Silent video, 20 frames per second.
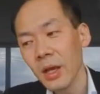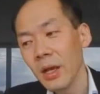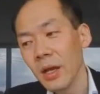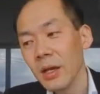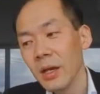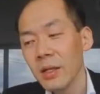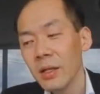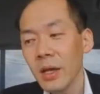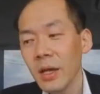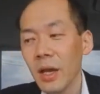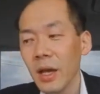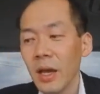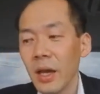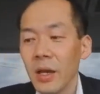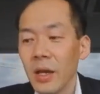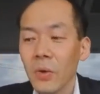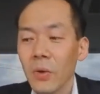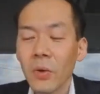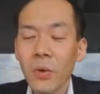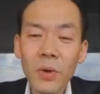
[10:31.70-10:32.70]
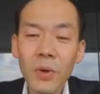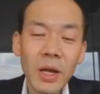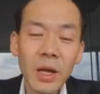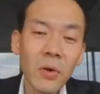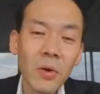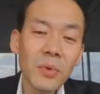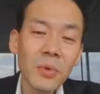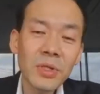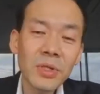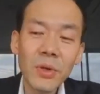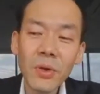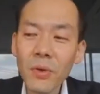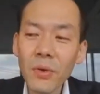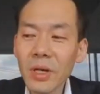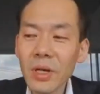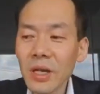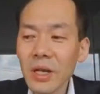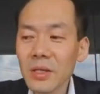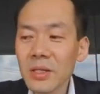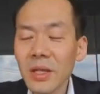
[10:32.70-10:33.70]
でここから面白い本が
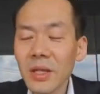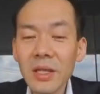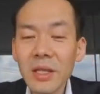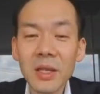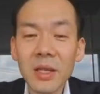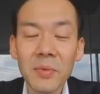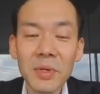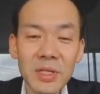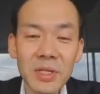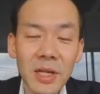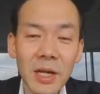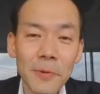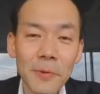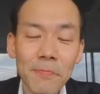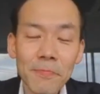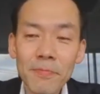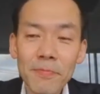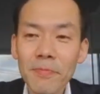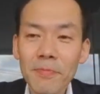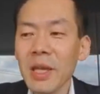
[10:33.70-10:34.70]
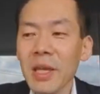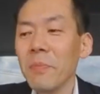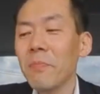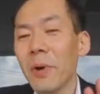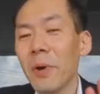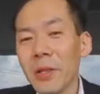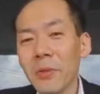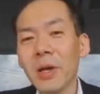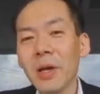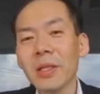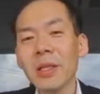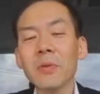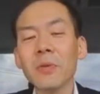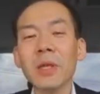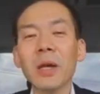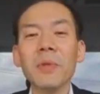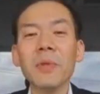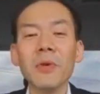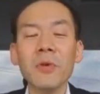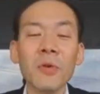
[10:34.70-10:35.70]
たくさん出てきますが、一般の方のた
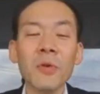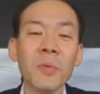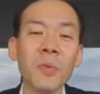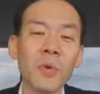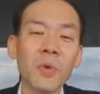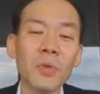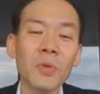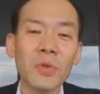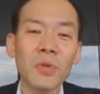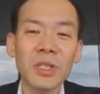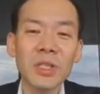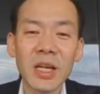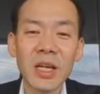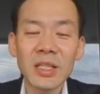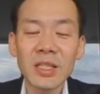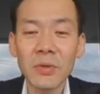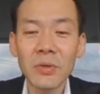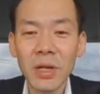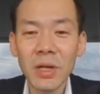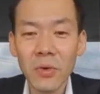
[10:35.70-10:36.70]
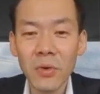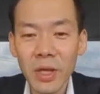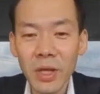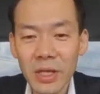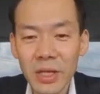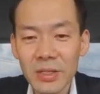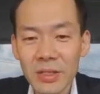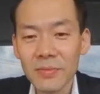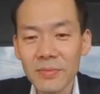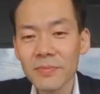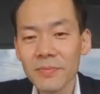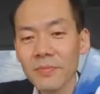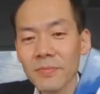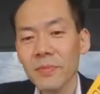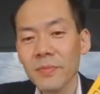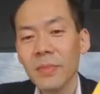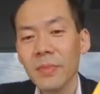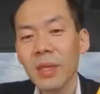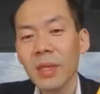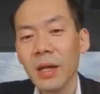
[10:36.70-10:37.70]
めの読み物として出したのがこれです。
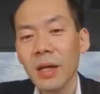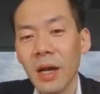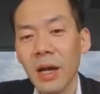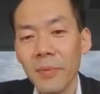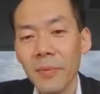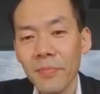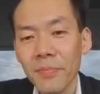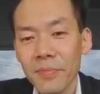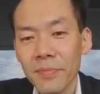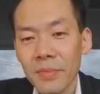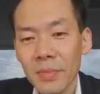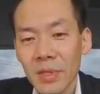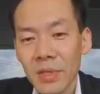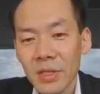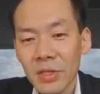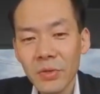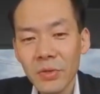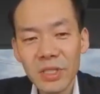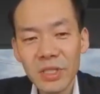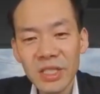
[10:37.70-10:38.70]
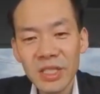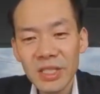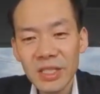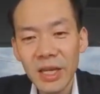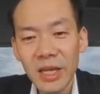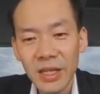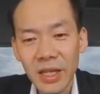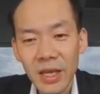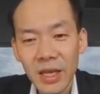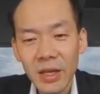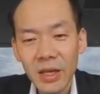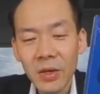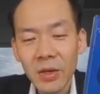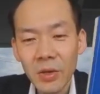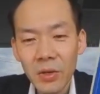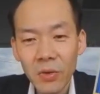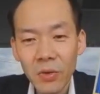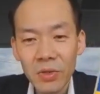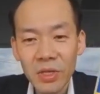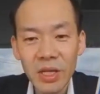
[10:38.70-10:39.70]
ちょっとちっちゃいね
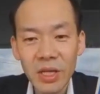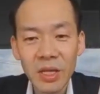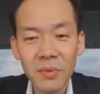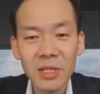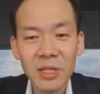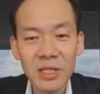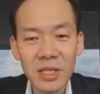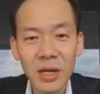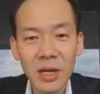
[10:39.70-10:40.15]
本になりますが、